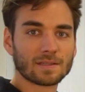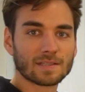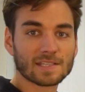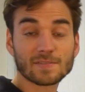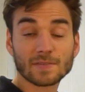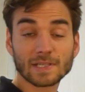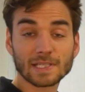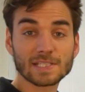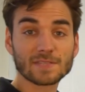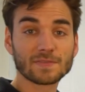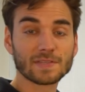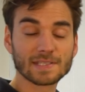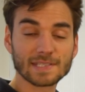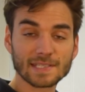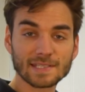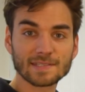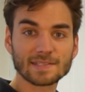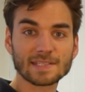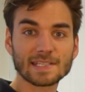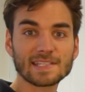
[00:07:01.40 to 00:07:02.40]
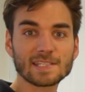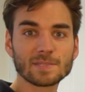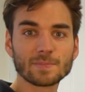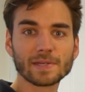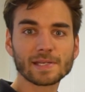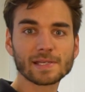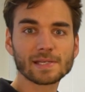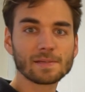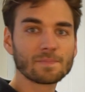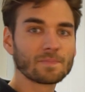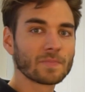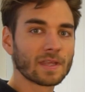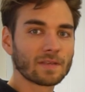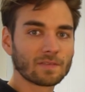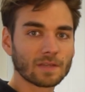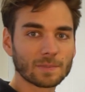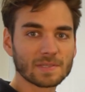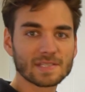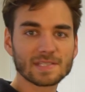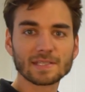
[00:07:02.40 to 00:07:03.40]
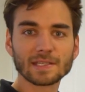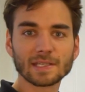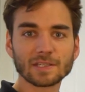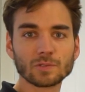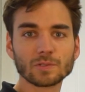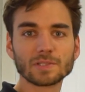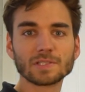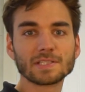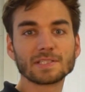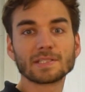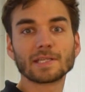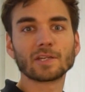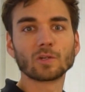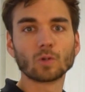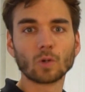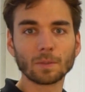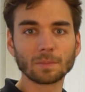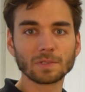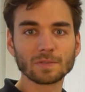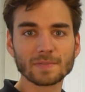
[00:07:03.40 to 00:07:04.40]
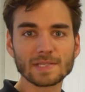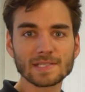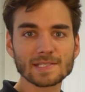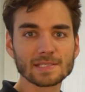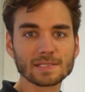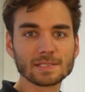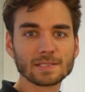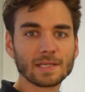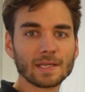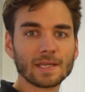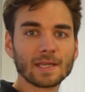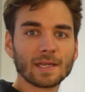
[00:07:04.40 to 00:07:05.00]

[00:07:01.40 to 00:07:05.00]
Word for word: Das waren jetzt 64 Dezibel. Wir haben jetzt hier natürlich nicht nach Norm gemessen.